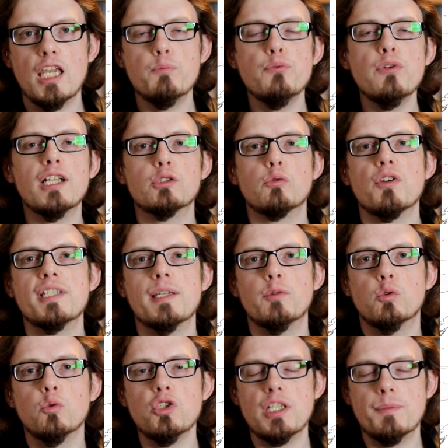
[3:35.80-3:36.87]
Et puis la troisième
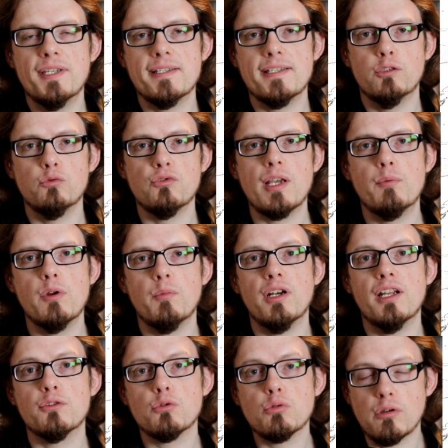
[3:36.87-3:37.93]
couche, et eh bien c'est tout simplement
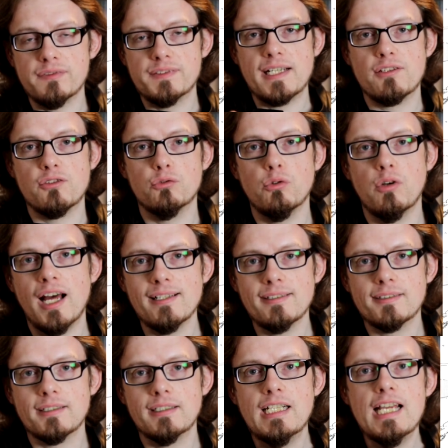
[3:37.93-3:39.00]
la surface de
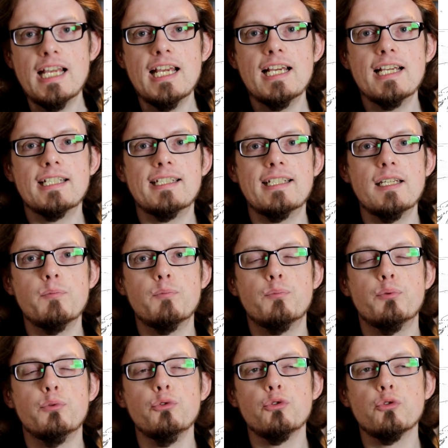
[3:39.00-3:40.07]
l'astre qui est
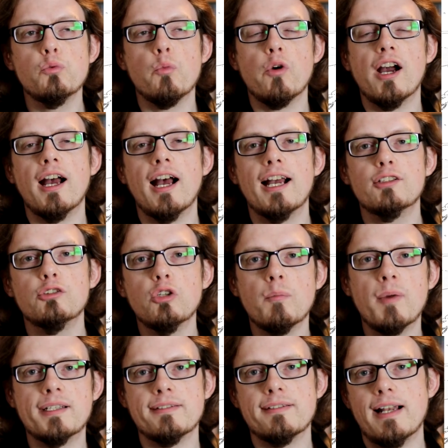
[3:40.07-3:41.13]
plus ou moins un no
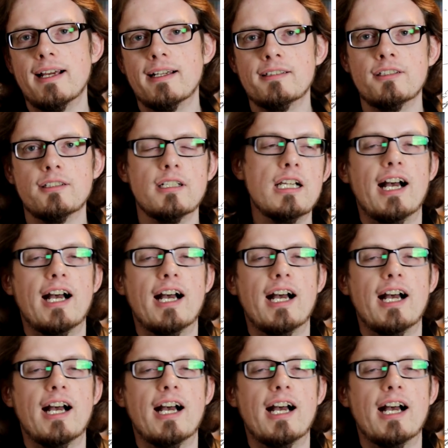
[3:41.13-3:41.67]
man's land,